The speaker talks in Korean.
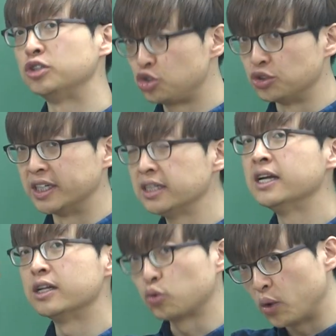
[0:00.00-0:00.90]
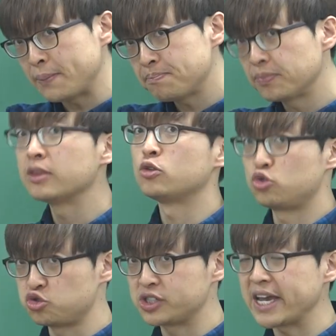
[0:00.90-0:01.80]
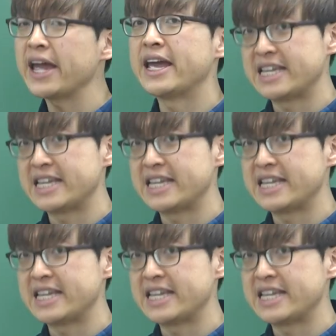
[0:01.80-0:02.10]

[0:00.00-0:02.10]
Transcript: 주는 도입 주제,